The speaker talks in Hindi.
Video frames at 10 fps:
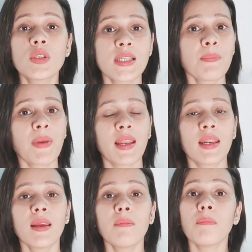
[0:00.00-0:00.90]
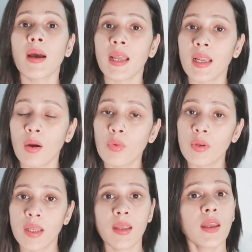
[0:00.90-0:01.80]
उससे पहले
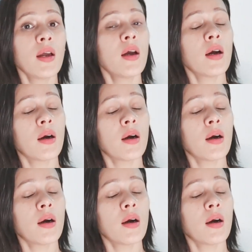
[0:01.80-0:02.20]
महिलाओं के